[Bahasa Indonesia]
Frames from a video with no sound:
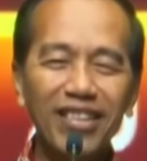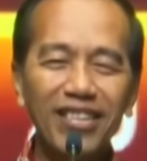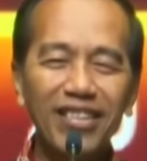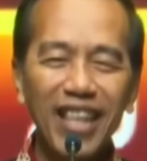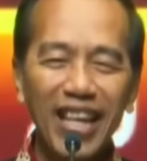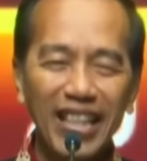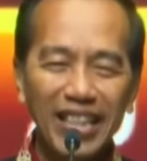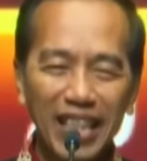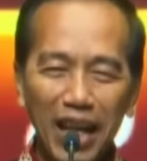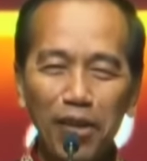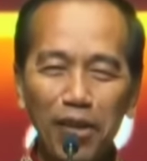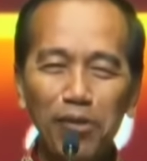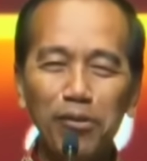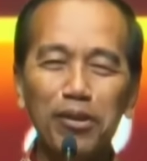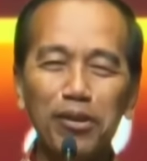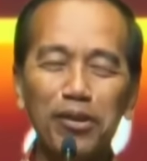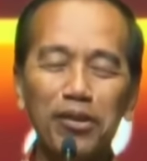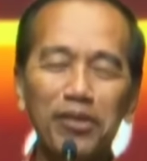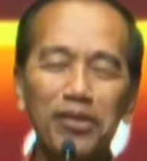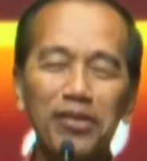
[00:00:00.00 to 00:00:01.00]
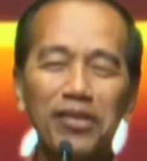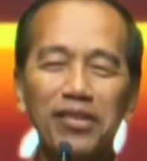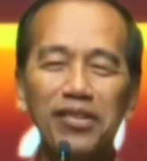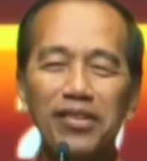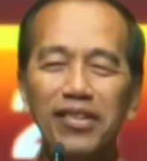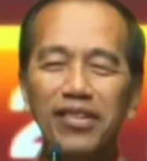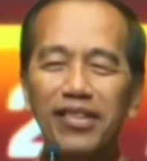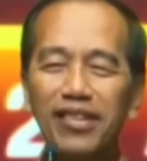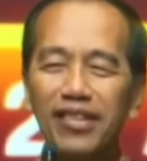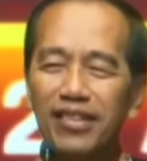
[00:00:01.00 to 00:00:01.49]
Saya tahu.
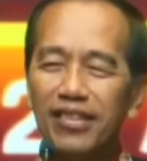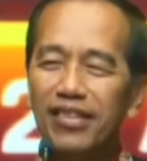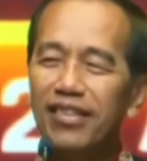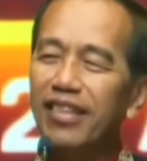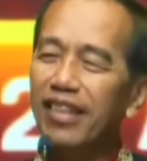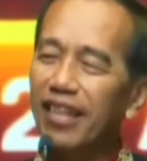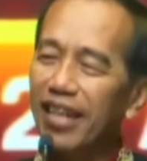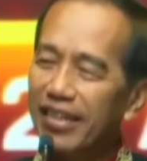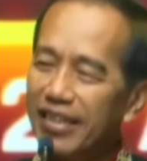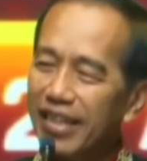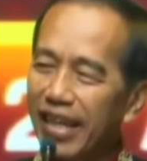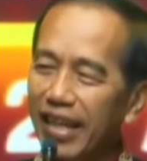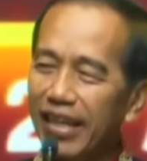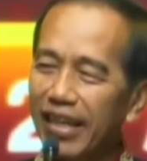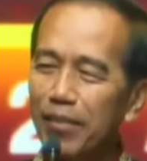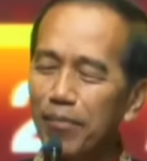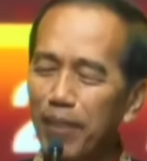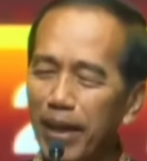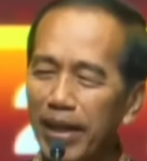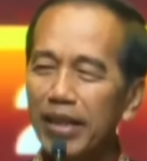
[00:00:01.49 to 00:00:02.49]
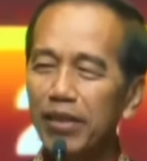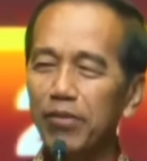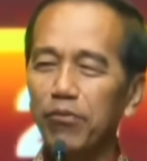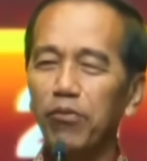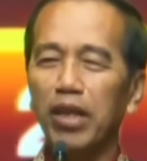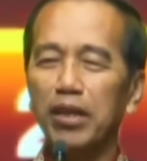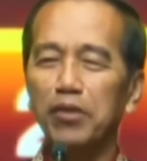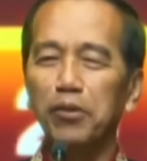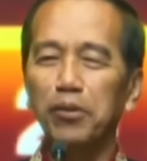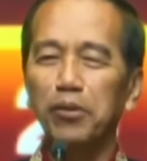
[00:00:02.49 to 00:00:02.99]
Setelah saya kemarin,
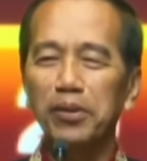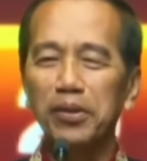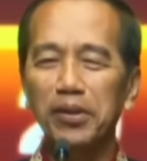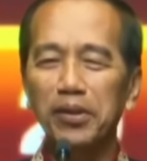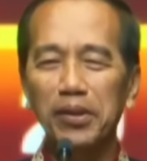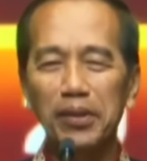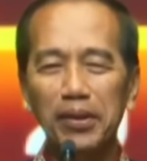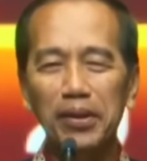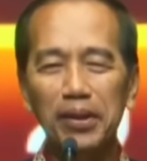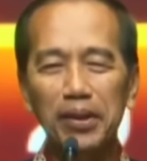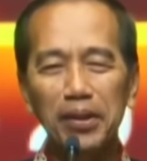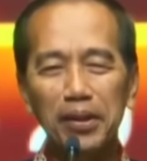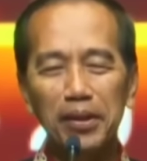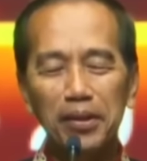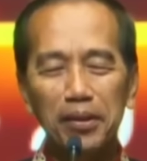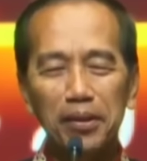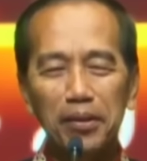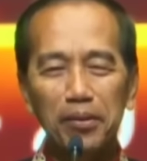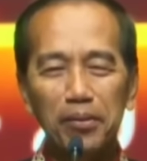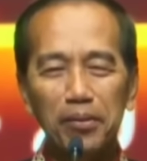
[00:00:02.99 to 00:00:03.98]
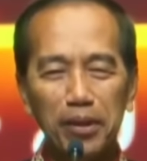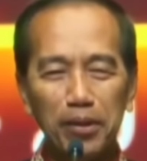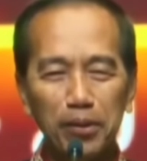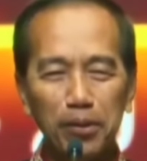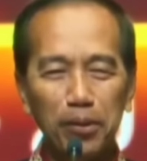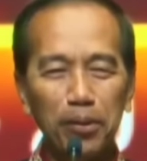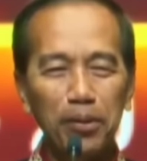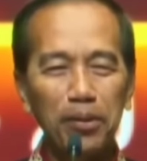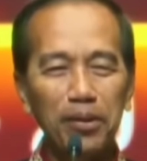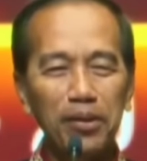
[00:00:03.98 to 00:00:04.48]
waduh,
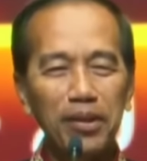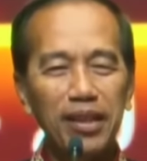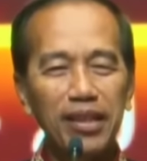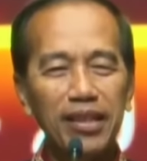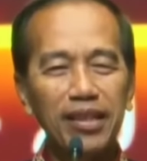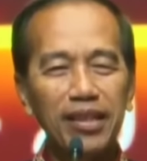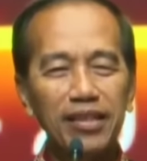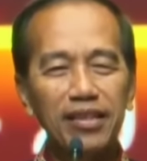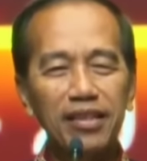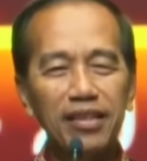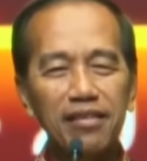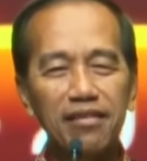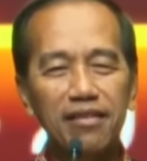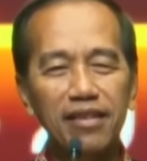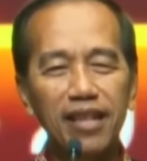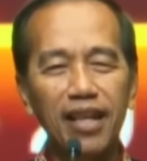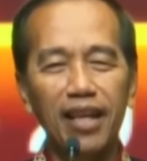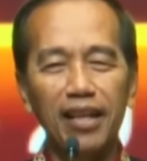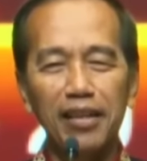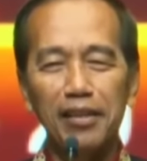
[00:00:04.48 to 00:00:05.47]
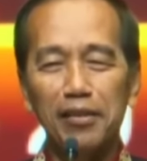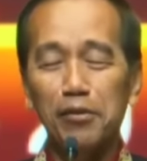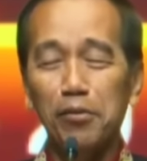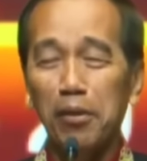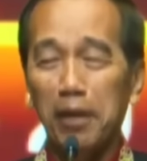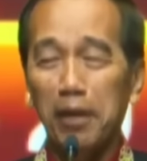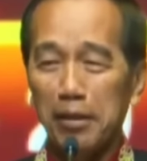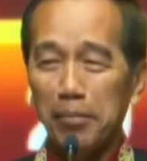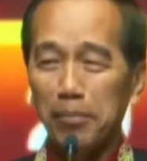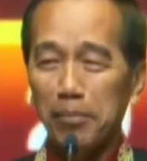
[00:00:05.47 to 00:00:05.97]
waduh, ini sejak
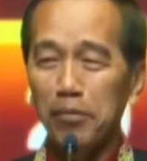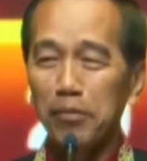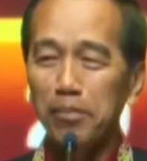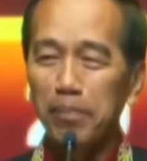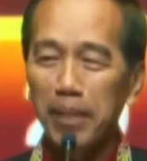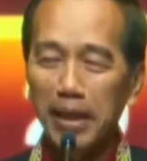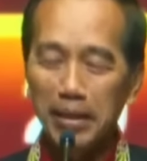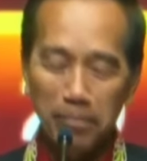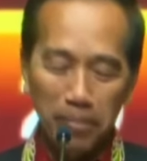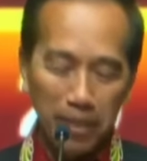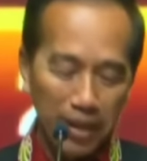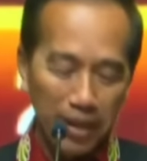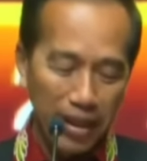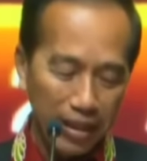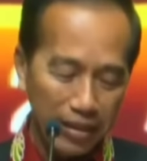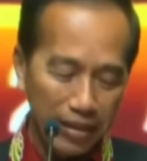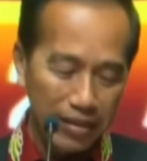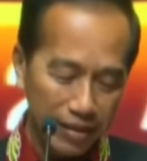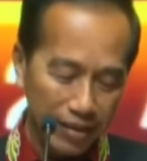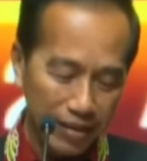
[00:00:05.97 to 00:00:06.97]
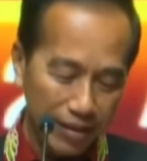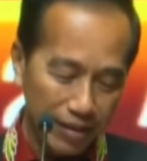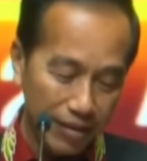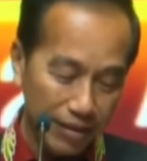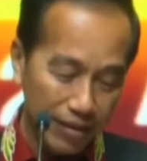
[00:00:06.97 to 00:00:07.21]
2014.